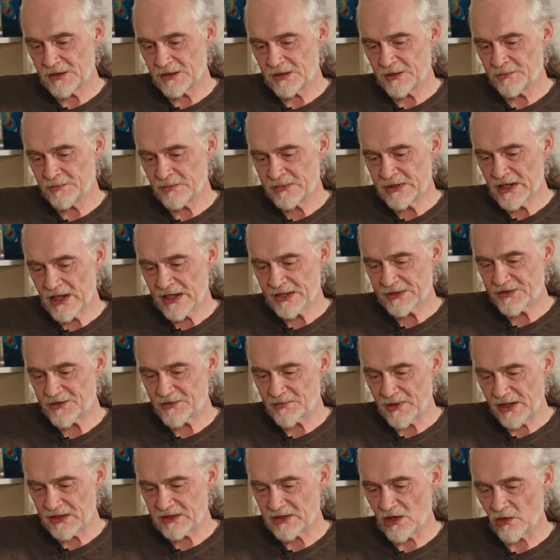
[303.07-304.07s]
im Jahr
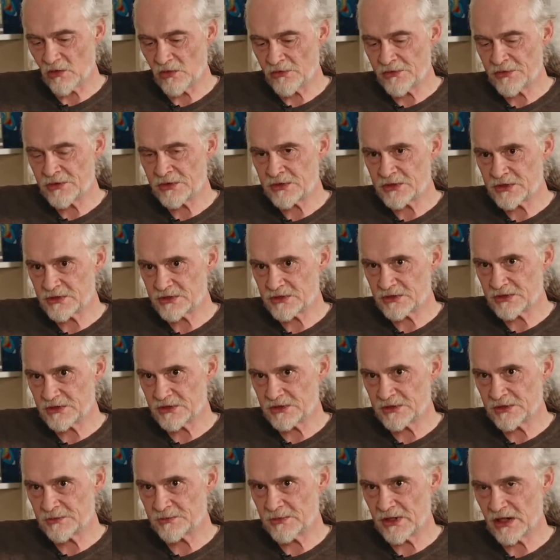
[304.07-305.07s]
2000
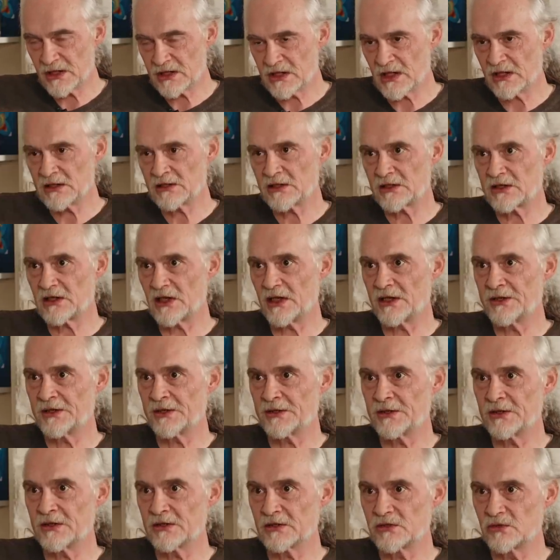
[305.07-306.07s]
ähm, erkrankt
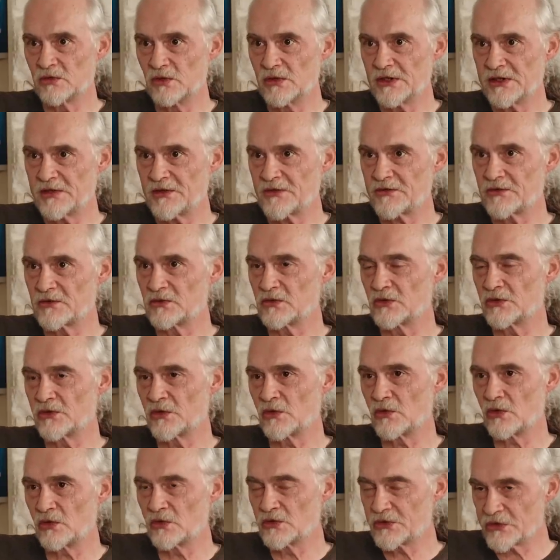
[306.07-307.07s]
an äh, Colitis
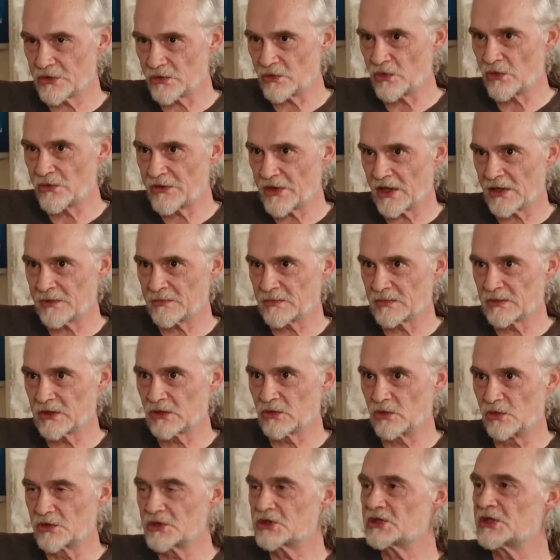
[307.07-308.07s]
ulcerosa,
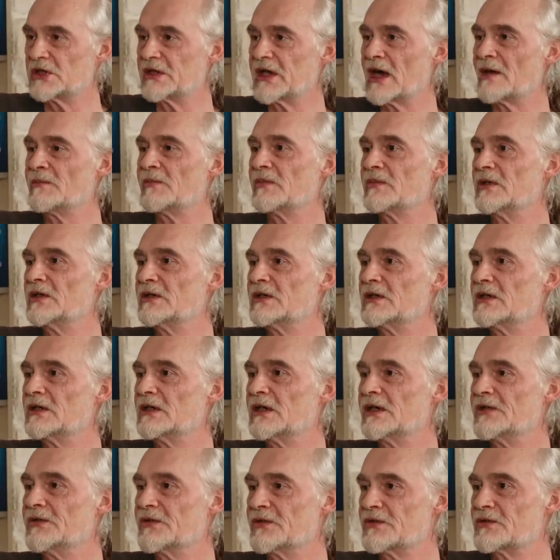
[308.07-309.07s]
chronische Darm
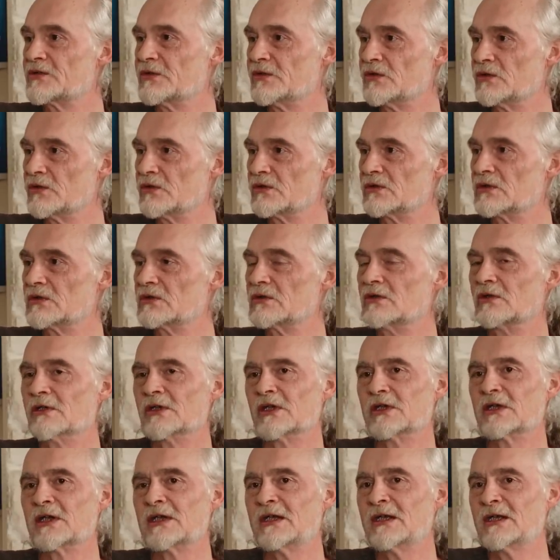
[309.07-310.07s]
Entzündung. Mhm.
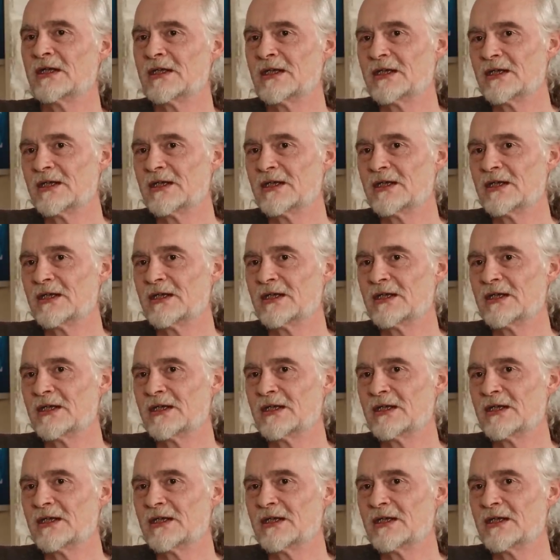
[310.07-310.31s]
Und,